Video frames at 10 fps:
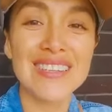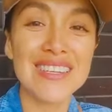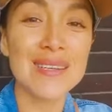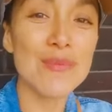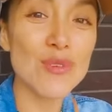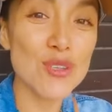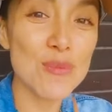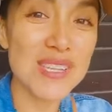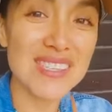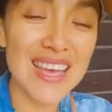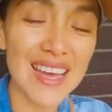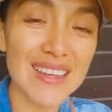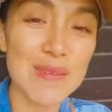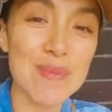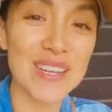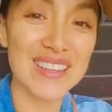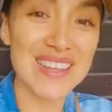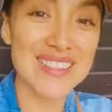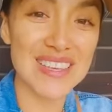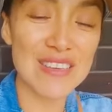Tiene mucho mensaje de parte
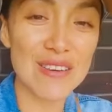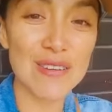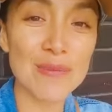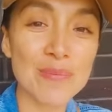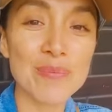del Señor.